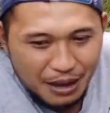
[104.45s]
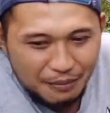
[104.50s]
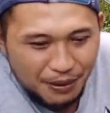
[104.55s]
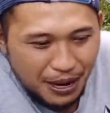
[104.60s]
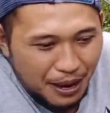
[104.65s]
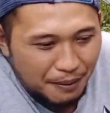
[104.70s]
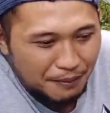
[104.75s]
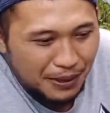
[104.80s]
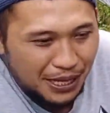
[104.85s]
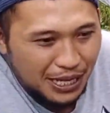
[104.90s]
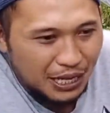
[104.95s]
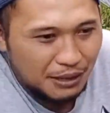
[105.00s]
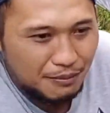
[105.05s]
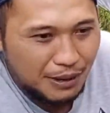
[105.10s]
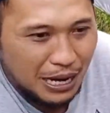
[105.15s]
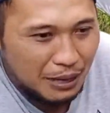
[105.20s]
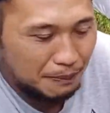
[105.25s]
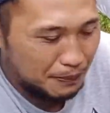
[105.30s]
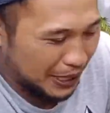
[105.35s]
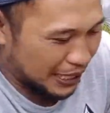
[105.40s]
apa
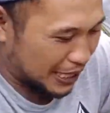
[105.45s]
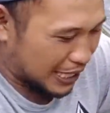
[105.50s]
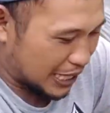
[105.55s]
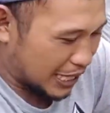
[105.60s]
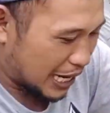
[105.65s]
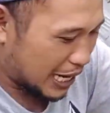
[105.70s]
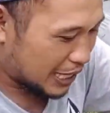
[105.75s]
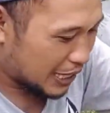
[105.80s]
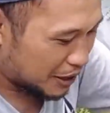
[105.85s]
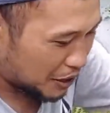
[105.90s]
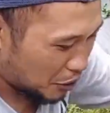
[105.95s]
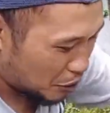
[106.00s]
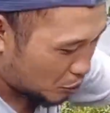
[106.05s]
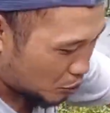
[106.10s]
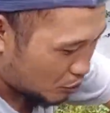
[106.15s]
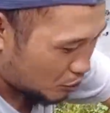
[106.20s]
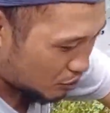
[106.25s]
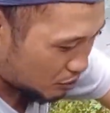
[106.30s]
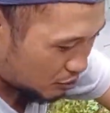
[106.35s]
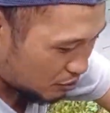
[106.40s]
minimal bedengan
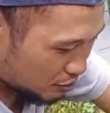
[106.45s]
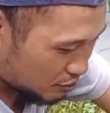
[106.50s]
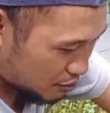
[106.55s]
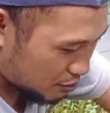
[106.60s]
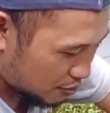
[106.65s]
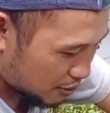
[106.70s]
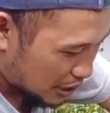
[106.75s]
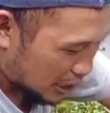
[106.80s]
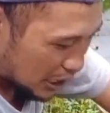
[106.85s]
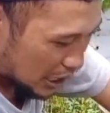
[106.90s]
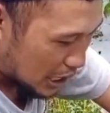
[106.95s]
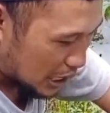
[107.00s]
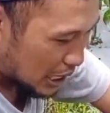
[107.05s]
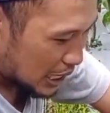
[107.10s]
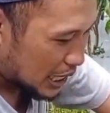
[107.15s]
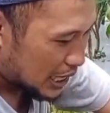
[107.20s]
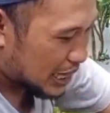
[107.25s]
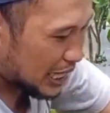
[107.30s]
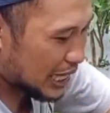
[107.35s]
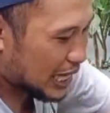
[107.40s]
itu
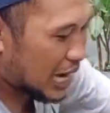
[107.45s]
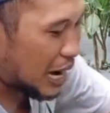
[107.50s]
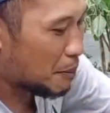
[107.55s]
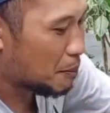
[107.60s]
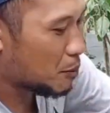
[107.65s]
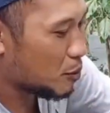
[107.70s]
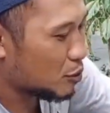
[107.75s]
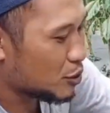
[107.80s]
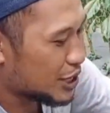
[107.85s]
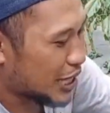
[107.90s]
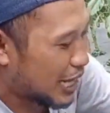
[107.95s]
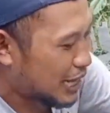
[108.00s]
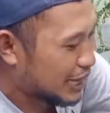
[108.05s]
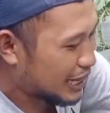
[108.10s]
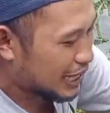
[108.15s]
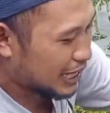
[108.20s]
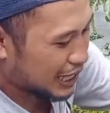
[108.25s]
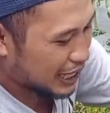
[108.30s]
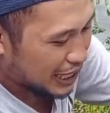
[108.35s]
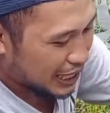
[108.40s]
30
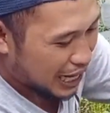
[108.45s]
cm.